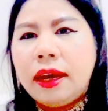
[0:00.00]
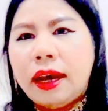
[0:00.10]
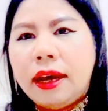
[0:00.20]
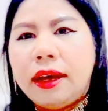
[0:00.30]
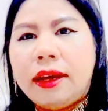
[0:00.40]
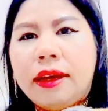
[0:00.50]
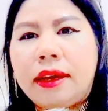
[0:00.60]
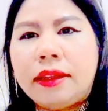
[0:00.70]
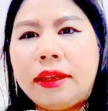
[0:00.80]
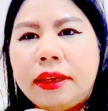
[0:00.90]
นะคะ
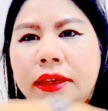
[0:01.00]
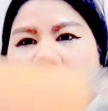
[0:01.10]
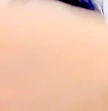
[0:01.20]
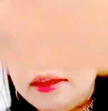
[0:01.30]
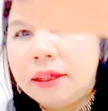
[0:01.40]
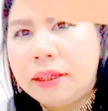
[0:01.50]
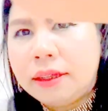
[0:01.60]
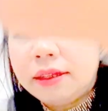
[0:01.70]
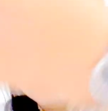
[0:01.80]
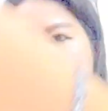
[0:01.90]
นี่
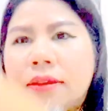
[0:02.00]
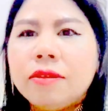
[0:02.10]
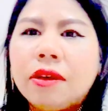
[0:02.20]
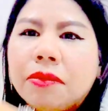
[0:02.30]
จะสวย